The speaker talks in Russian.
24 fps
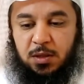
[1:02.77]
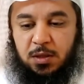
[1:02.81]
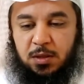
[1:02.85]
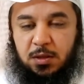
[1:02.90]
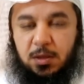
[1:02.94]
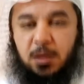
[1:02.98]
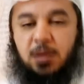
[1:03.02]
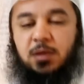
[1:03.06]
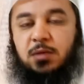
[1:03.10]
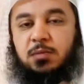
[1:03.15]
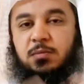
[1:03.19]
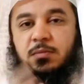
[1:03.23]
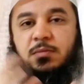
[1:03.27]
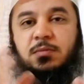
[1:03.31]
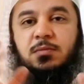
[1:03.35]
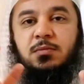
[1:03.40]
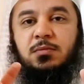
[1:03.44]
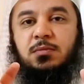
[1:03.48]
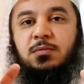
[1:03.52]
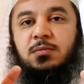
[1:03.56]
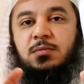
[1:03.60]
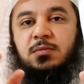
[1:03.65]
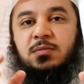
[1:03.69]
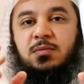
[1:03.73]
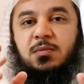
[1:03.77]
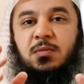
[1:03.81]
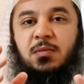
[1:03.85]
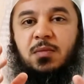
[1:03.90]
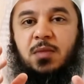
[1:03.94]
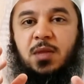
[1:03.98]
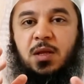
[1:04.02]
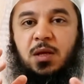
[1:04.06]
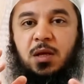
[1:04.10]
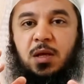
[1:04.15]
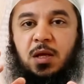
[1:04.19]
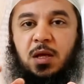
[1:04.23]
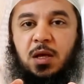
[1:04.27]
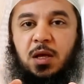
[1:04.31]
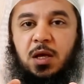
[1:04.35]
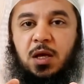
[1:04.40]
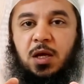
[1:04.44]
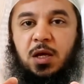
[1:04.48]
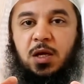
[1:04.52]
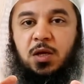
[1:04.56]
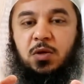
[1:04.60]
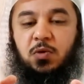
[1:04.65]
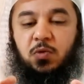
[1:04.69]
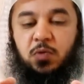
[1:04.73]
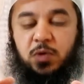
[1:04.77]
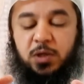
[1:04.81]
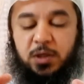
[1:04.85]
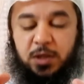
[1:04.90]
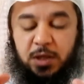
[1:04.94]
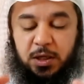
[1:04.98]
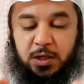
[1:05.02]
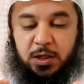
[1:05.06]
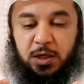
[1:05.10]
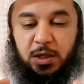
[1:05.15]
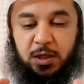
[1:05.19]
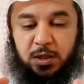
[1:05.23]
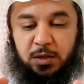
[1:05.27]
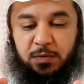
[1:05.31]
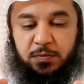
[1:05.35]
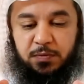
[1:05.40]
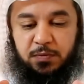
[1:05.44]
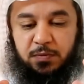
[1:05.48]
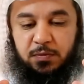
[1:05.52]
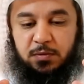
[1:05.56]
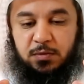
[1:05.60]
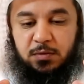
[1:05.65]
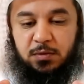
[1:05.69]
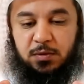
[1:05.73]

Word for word: Хорошо. Мы хотим знать